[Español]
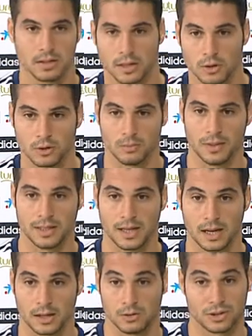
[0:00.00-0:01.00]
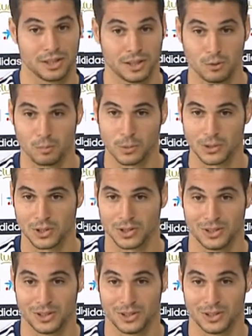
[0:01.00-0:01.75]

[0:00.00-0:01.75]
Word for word: que no nos metan, que no nos quiten un punto,